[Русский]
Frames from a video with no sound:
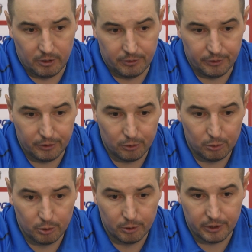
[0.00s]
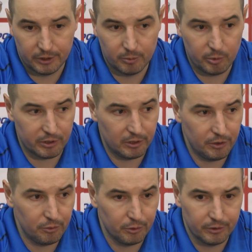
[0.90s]
на игру, как на
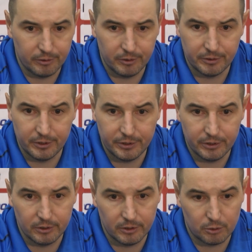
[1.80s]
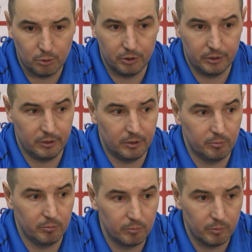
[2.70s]
последнюю, отдавать все силы, насколько это
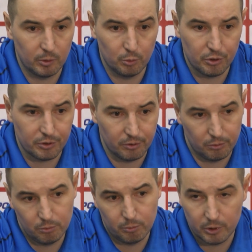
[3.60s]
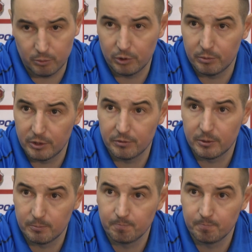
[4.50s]
нам получится. Ну, посмотрим завтра.